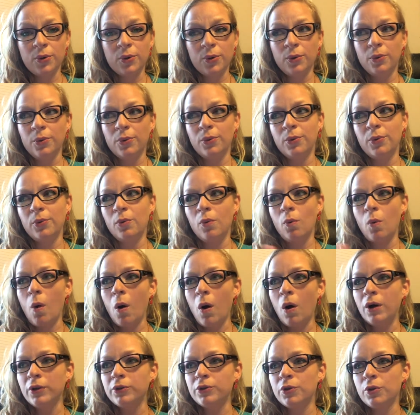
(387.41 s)
com o
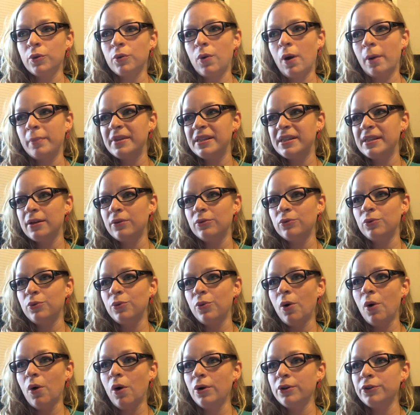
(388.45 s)
outro, com a missão do
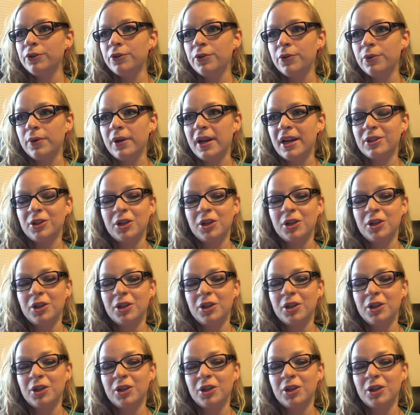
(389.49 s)
outro e